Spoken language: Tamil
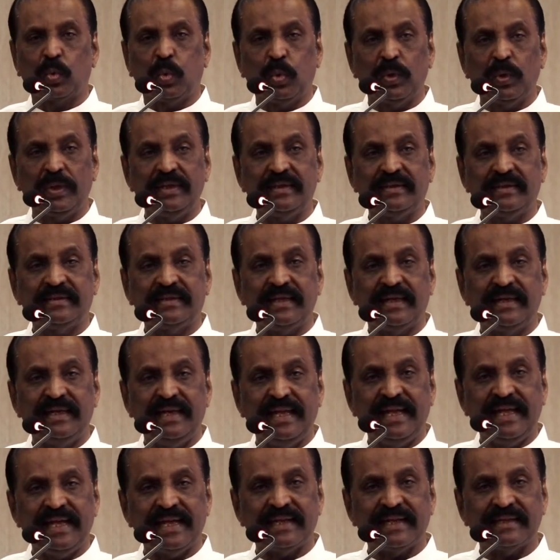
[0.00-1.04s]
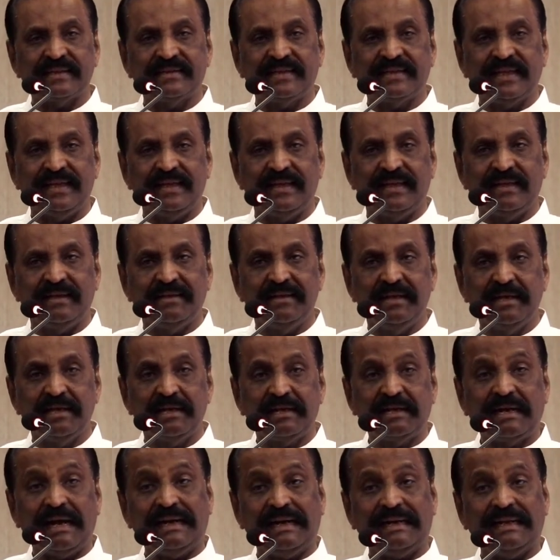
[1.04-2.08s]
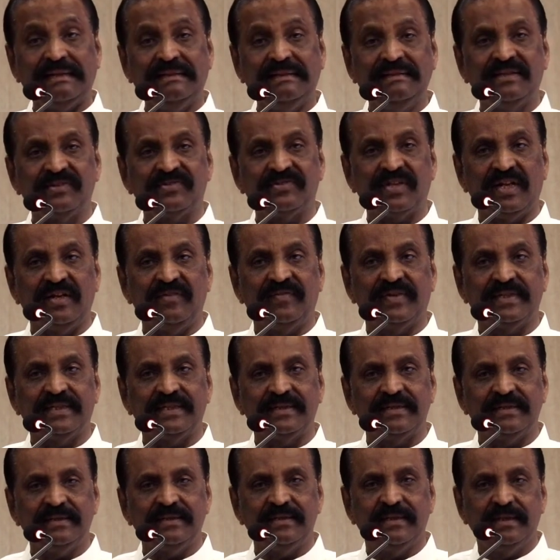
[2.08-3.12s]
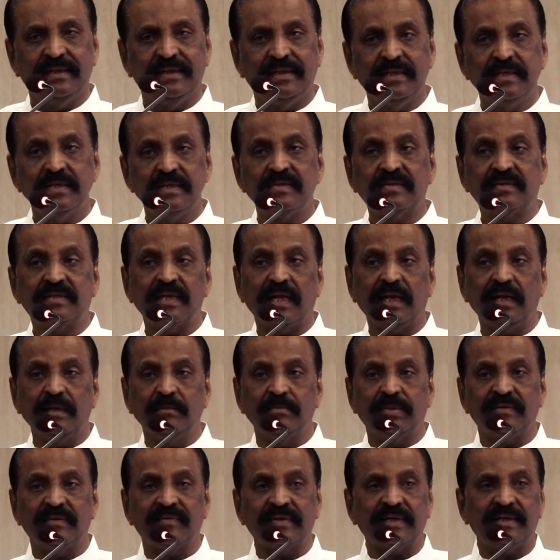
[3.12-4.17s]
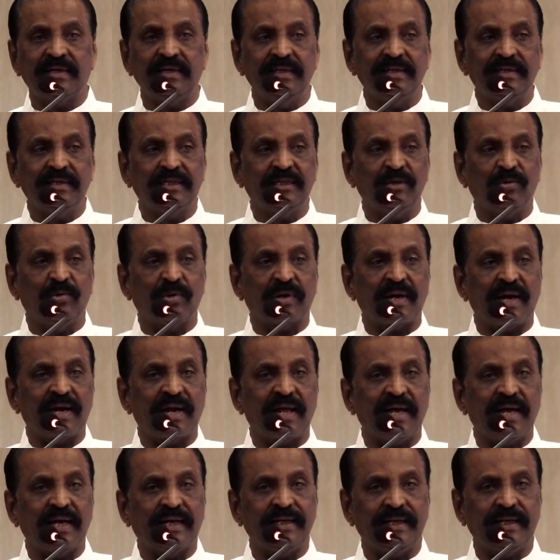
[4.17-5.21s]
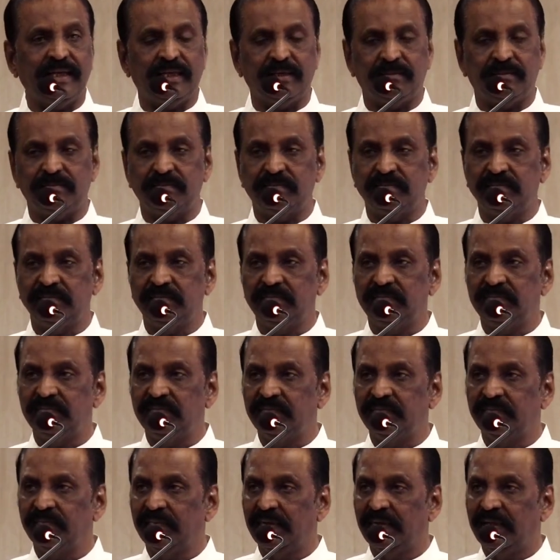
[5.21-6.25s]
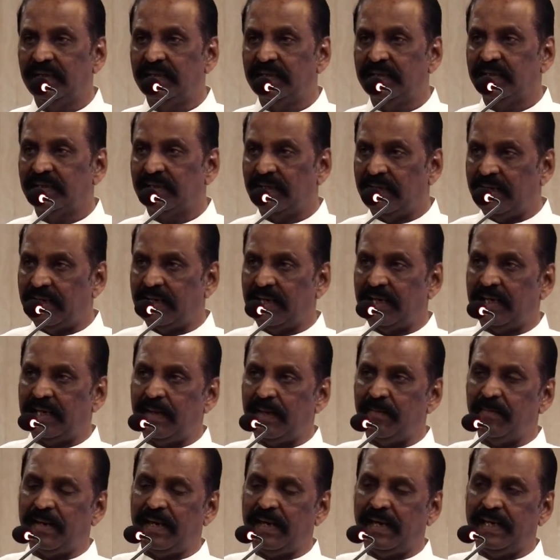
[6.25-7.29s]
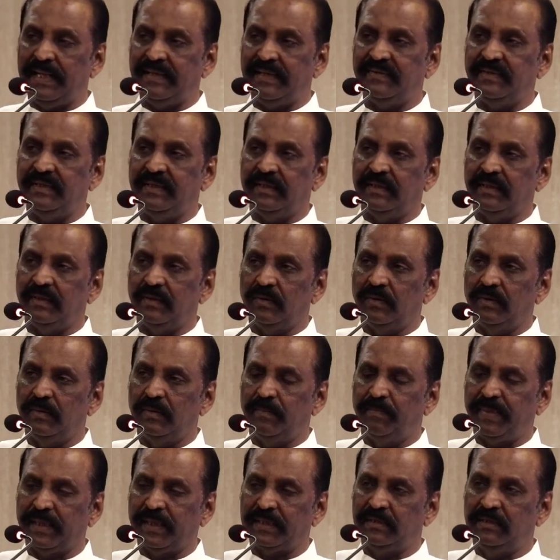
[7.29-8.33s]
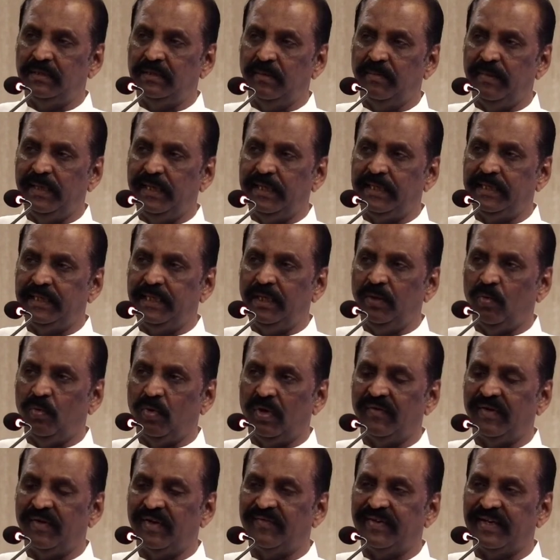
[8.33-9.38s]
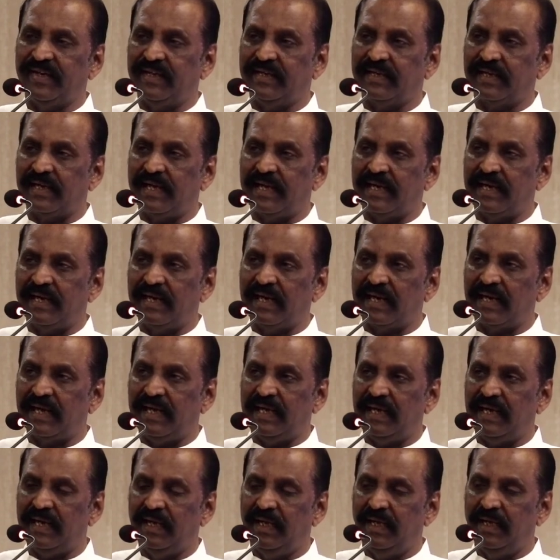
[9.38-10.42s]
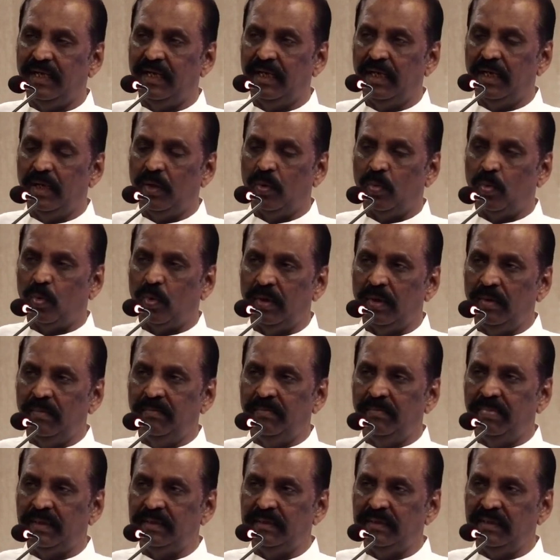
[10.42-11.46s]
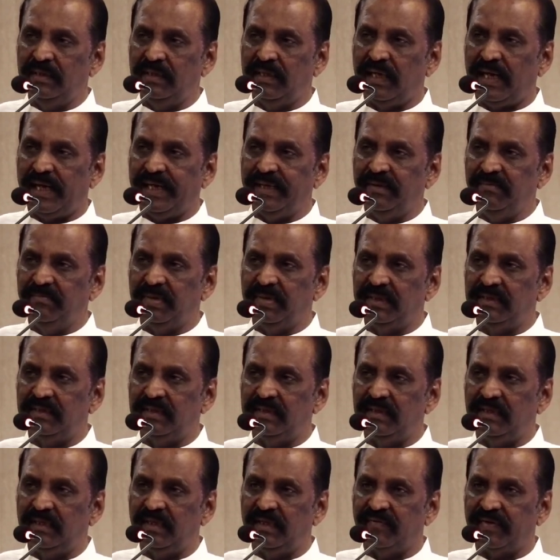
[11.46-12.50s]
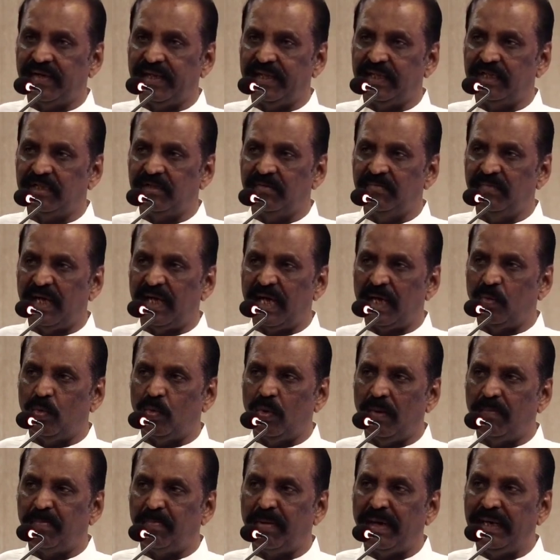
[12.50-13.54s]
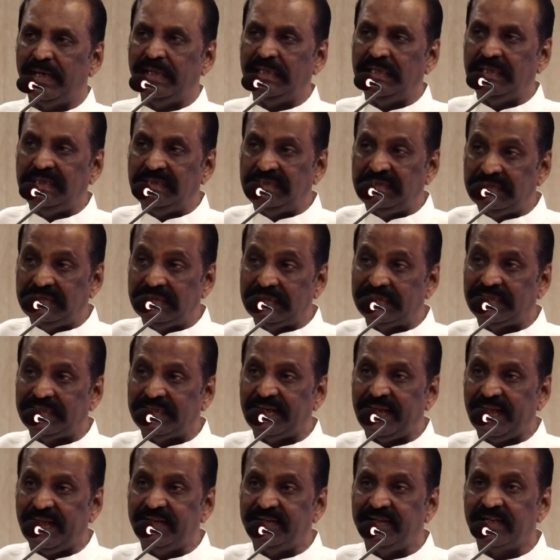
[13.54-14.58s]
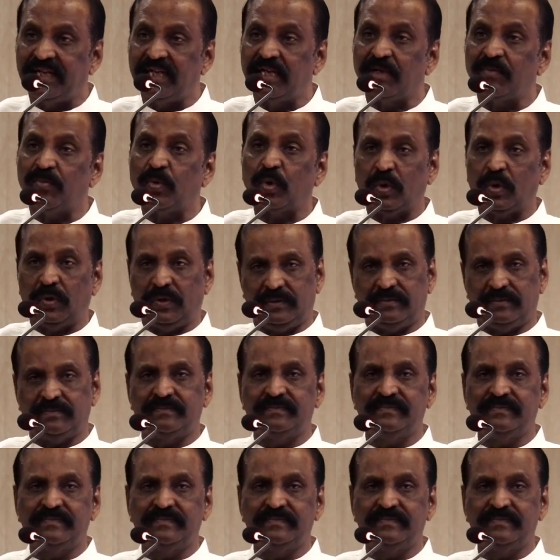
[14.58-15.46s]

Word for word: குறித்த நேரத்தை கடந்து செல்வது செல்பவர்களுக்கு ஒரு அநாகரிகம் நானெல்லாம் கடைசி பத்து மணிக்கு ஒருவர் வருகிறார் என்றால் ஒன்பது ஐம்பத்தெட்டு வரைக்கும் நான் ஒரு பணியில் இருக்கிறேன் என்று பொருள்